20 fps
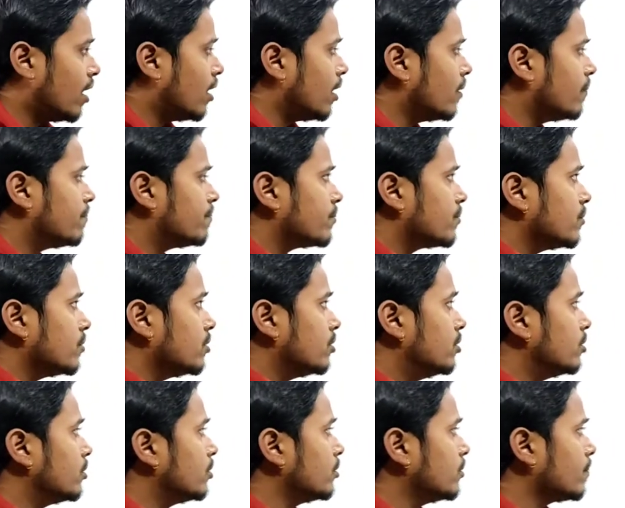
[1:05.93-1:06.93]
अब
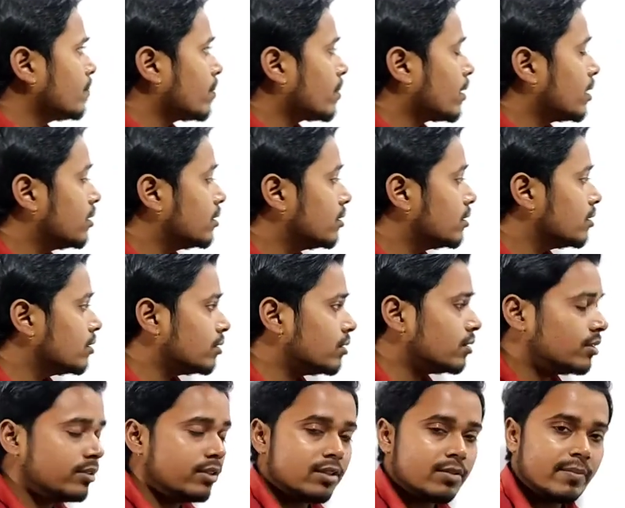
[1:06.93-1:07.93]
जो
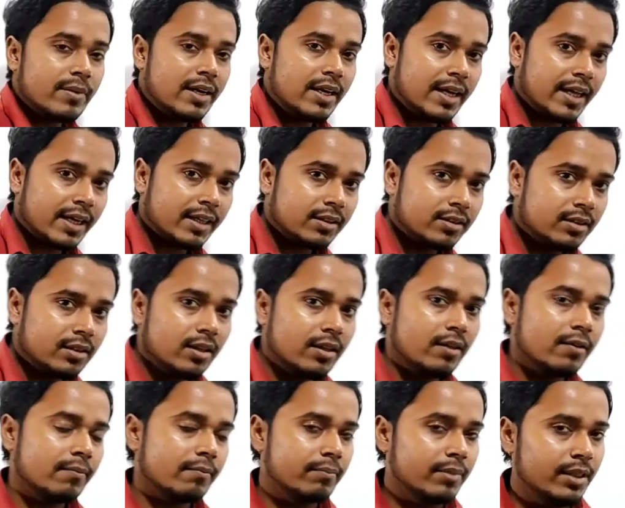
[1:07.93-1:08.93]
जिसमें लेंथ
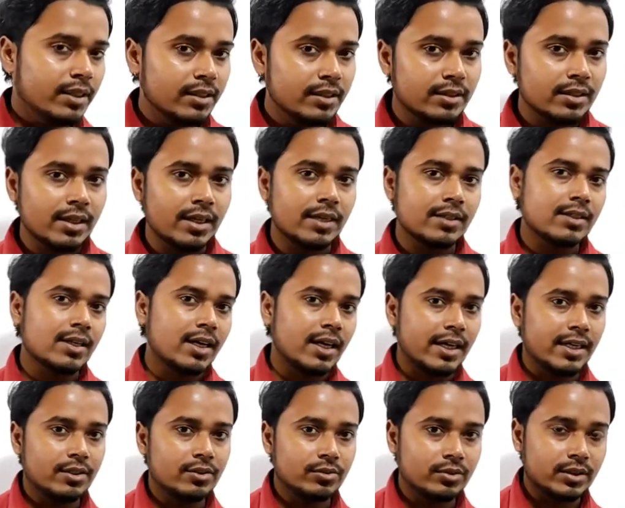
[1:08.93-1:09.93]
ब्रीथ एंड
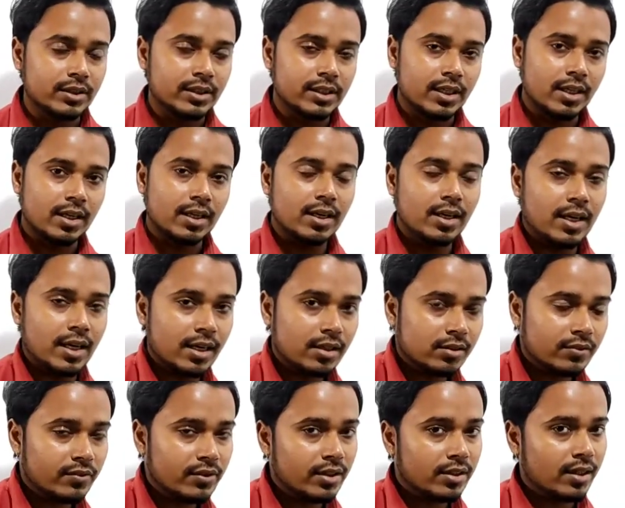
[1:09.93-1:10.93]
हाइट होती है
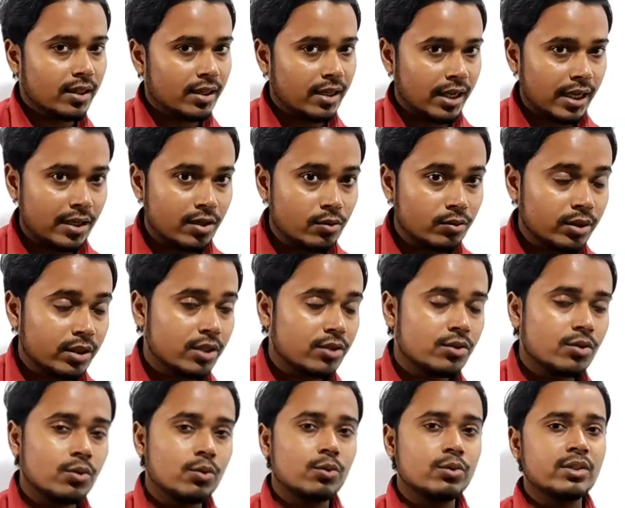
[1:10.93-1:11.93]
लेंथ ब्रीथ एंड हाइट होती है
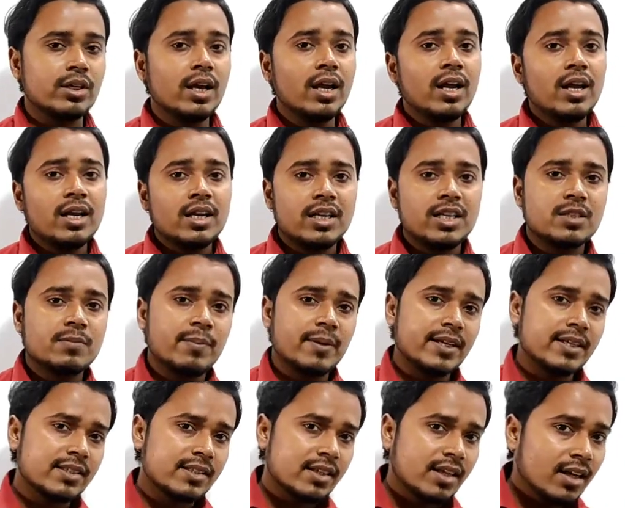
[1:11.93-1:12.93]
जो कुछ
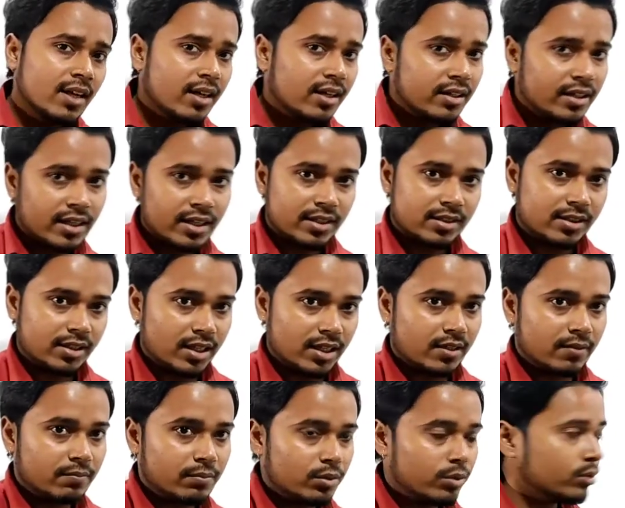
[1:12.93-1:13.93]
स्पेस घेरते
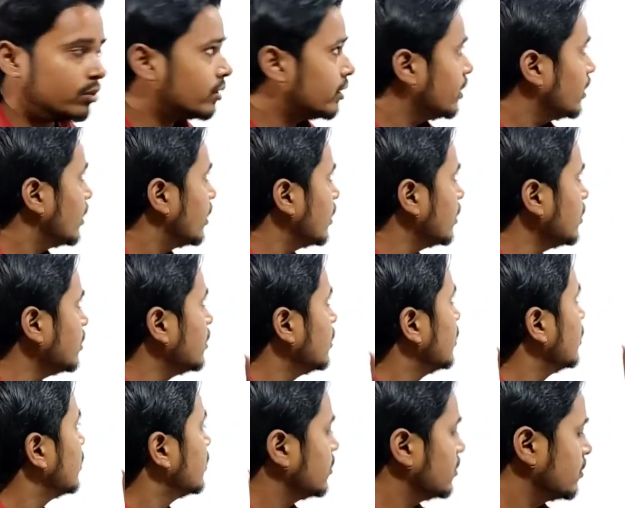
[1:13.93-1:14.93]
हैं वो होते हैं
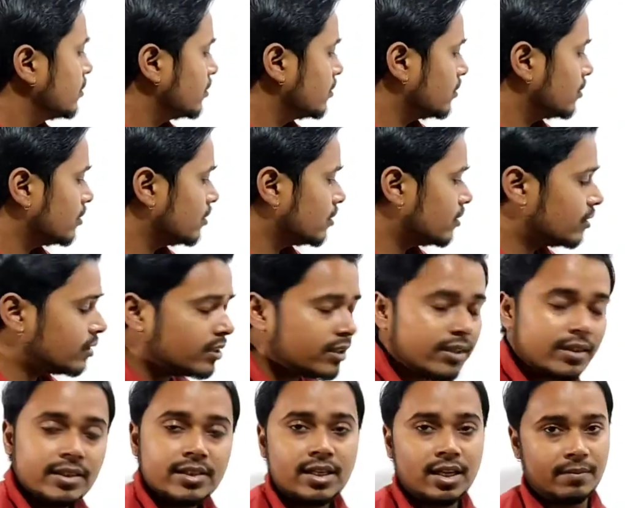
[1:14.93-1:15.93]

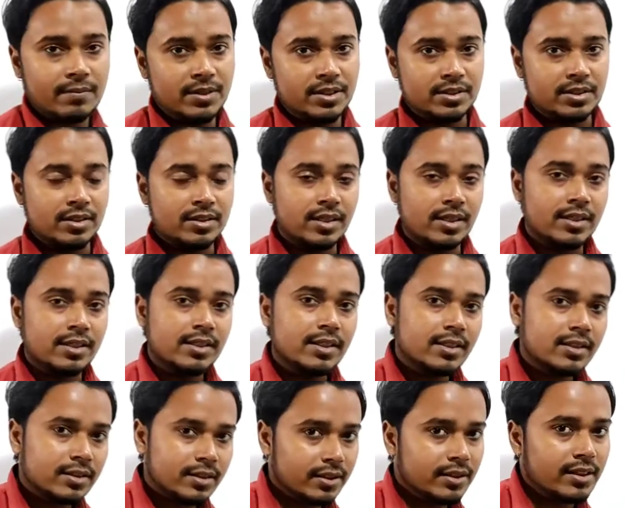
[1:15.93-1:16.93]
थ्री डी डायमेंशन यानी
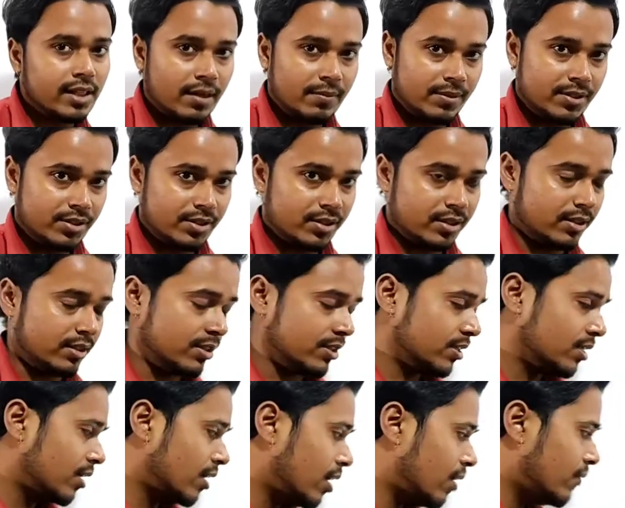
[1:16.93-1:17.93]
कि थ्री
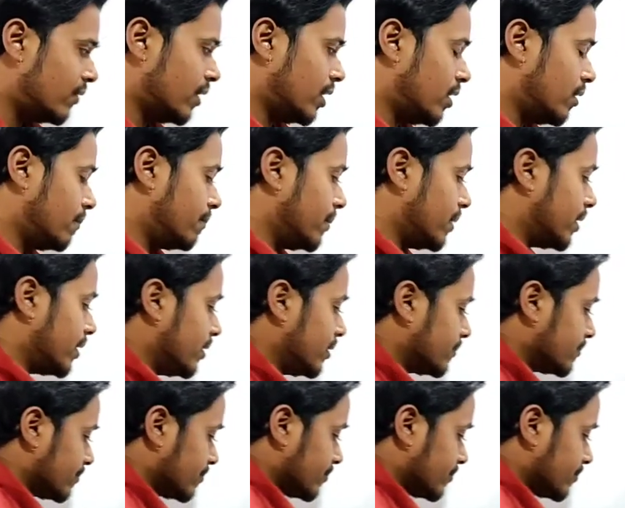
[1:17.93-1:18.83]
डायमेंशंस अब यहाँ पर